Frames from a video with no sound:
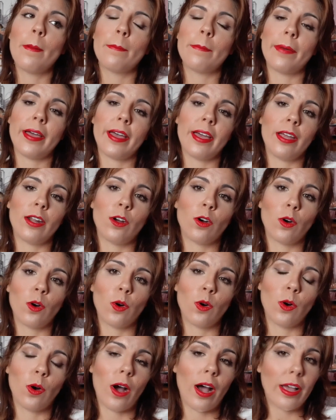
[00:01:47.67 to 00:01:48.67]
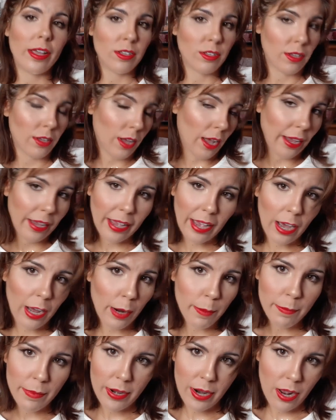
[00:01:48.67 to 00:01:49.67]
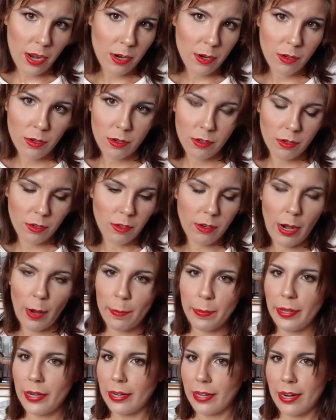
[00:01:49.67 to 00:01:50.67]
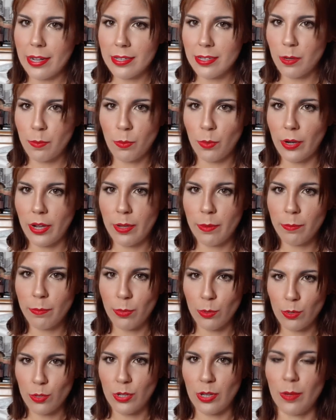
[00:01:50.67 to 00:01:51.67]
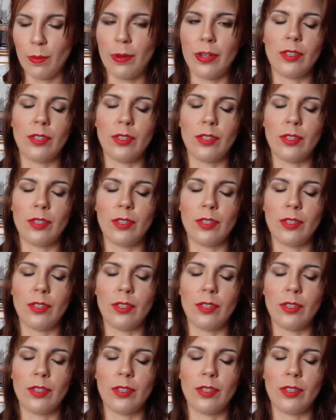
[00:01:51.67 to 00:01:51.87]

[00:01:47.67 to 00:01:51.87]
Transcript: pero eh, es que ahora en verano con la piel grasa pues es imposible.